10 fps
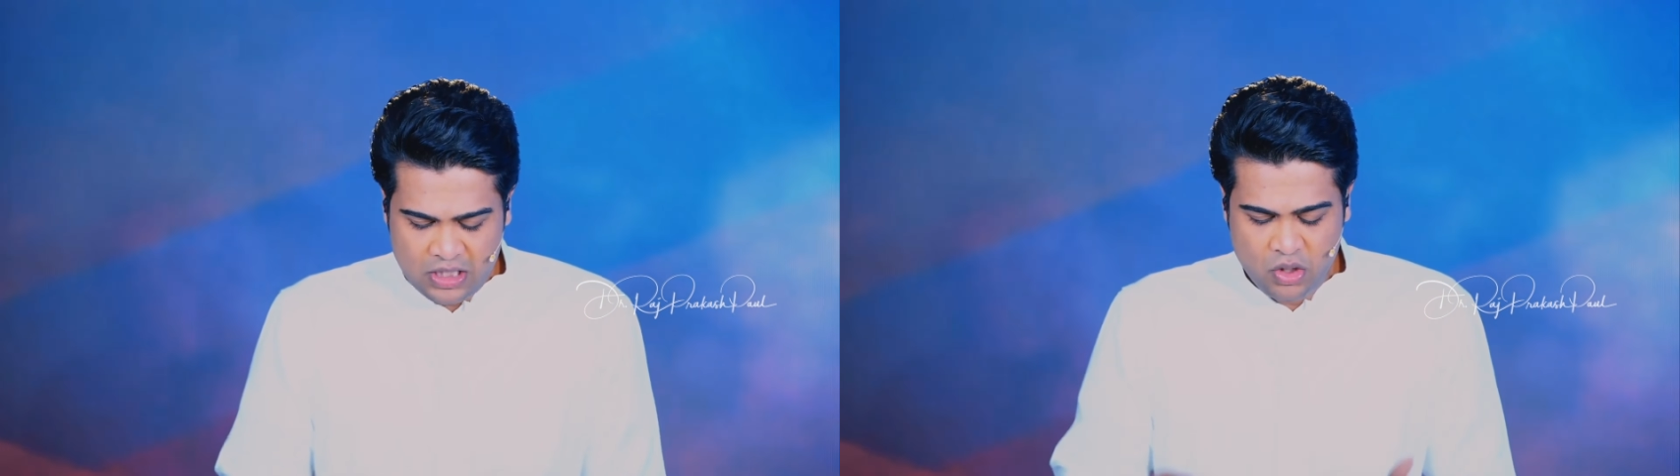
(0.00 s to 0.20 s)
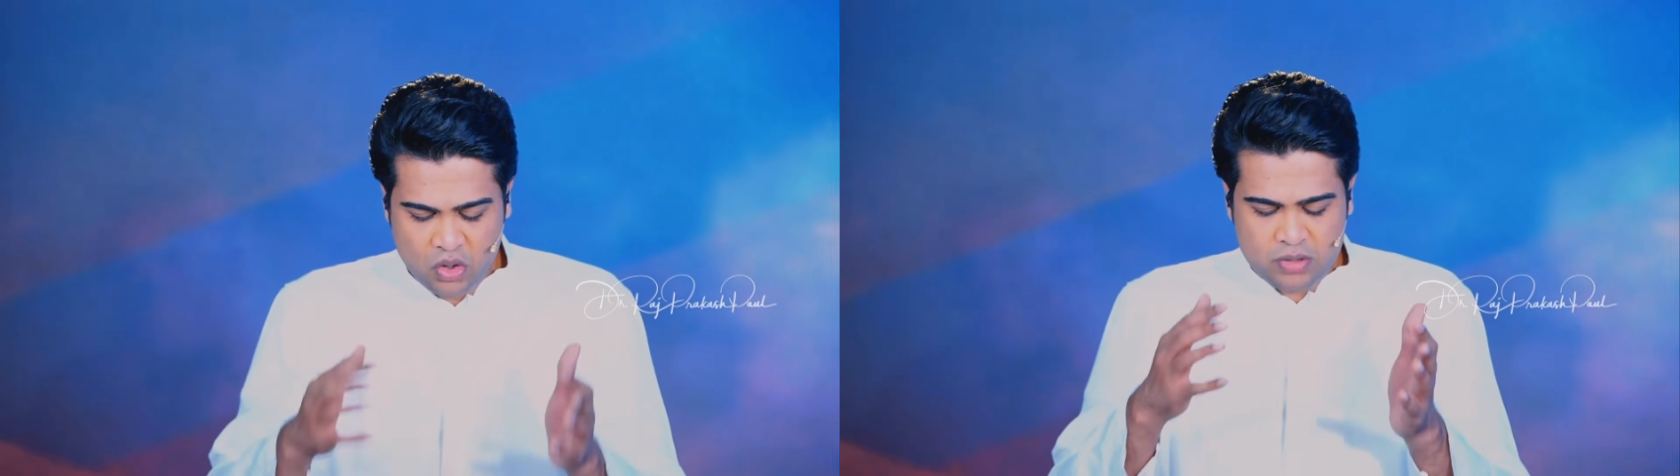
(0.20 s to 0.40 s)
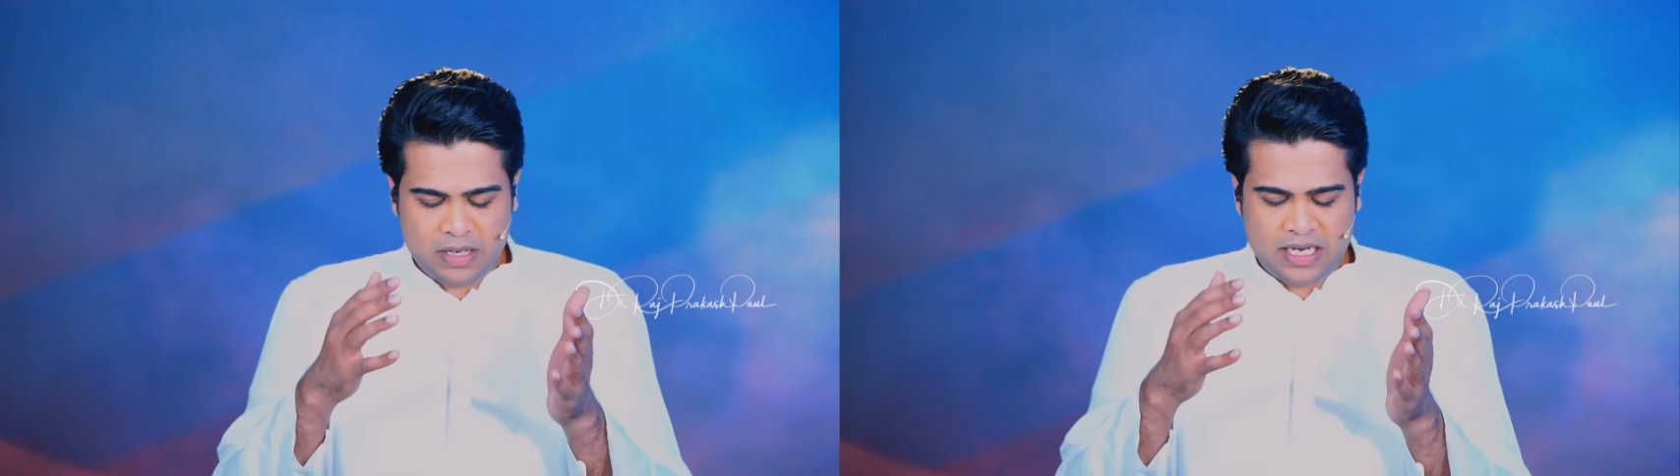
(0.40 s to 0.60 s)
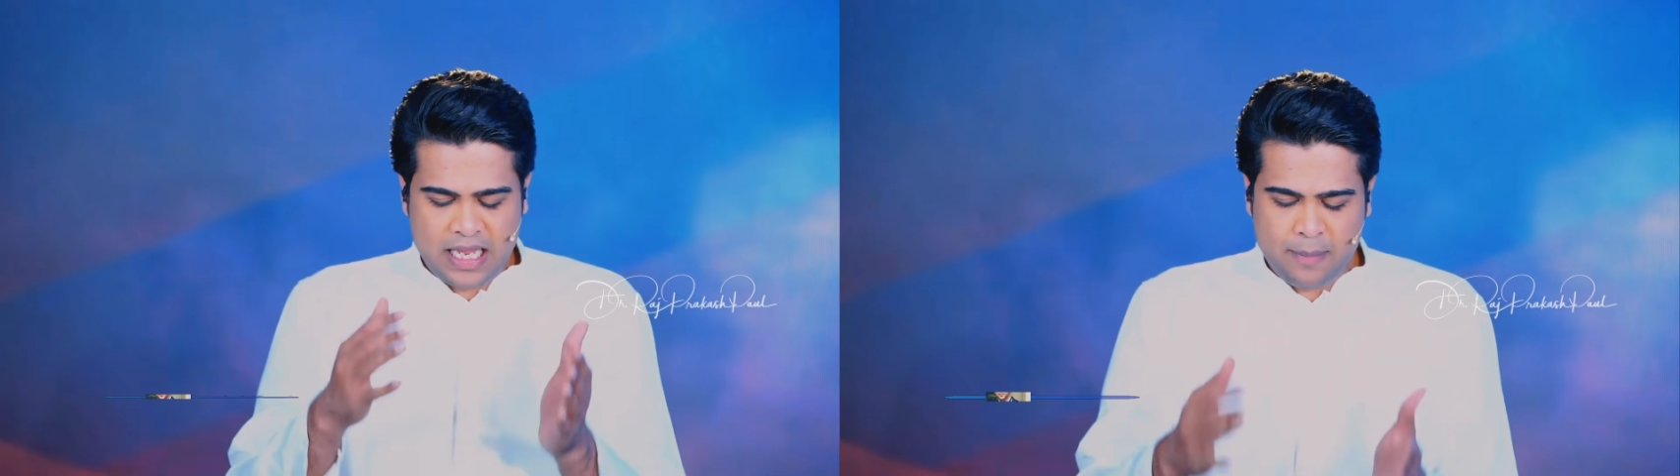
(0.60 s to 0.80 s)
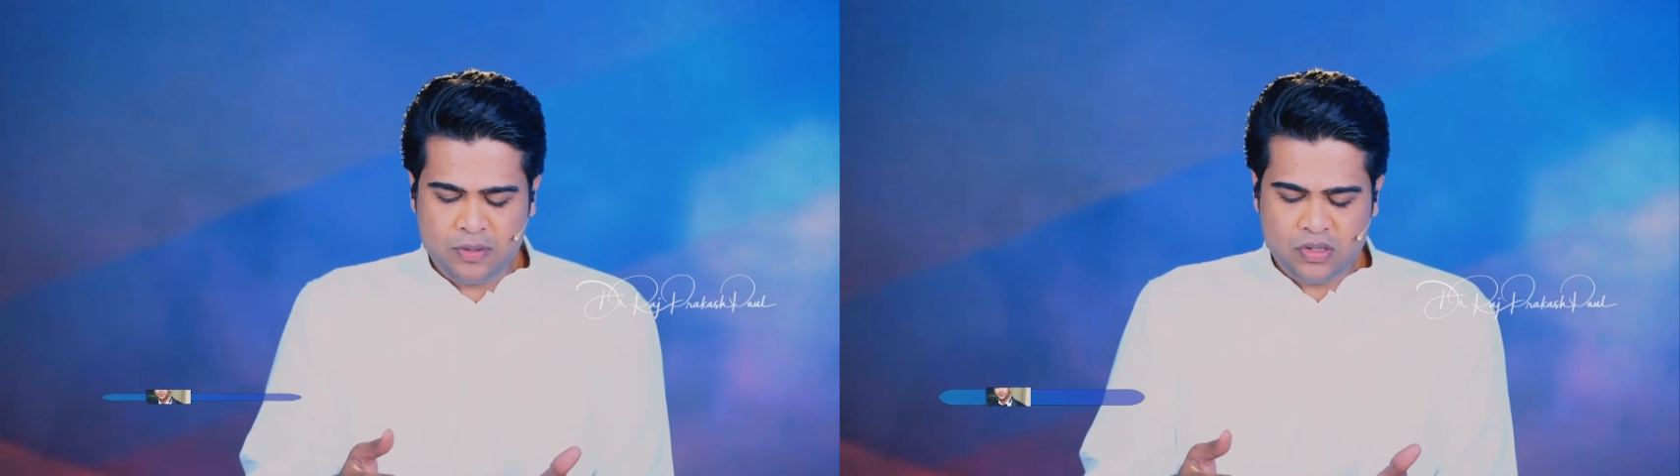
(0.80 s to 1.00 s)
ఈరోజు మనం
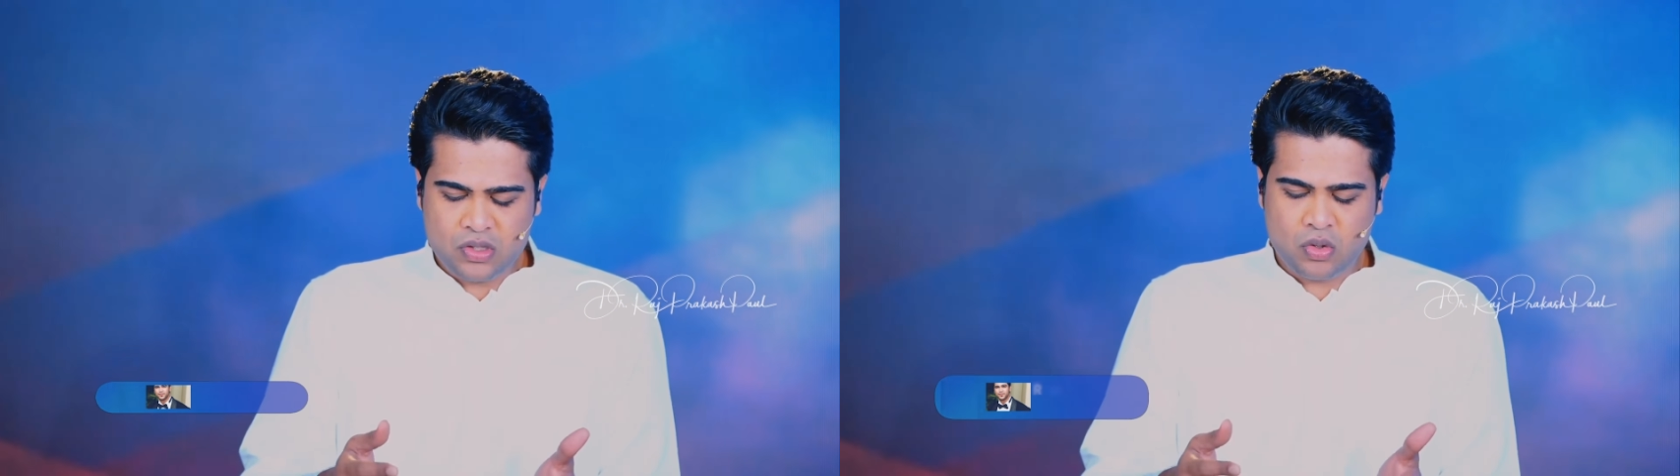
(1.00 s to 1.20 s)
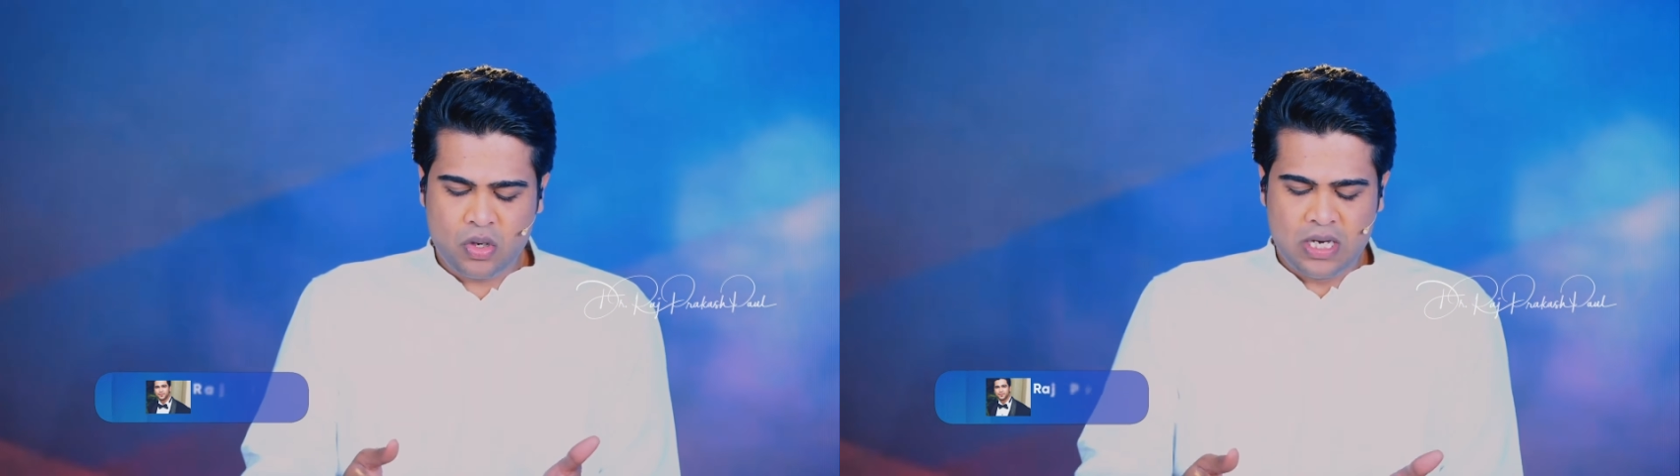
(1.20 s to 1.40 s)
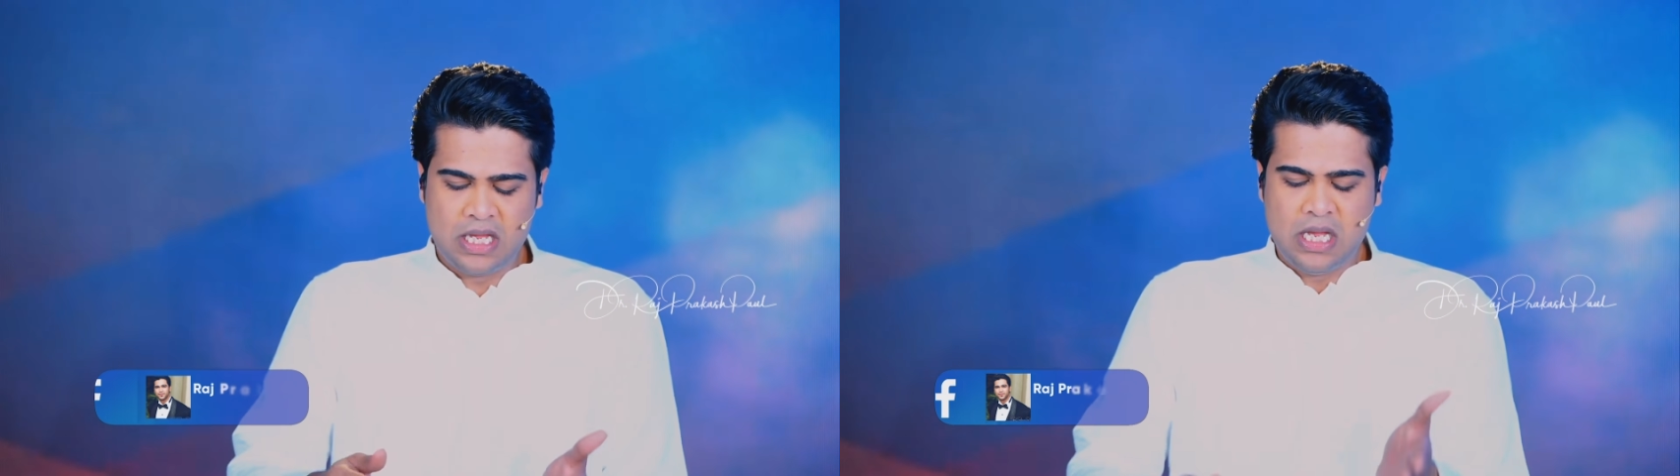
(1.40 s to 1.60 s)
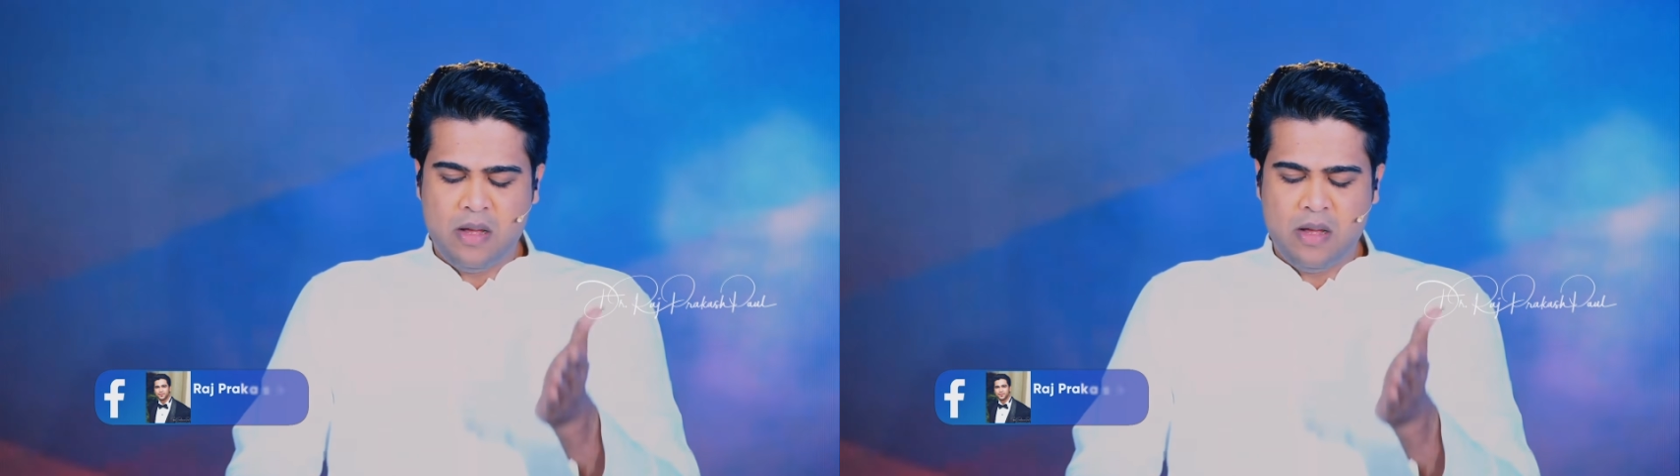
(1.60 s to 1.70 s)
జ్ఞాపకం చేసుకోవాలి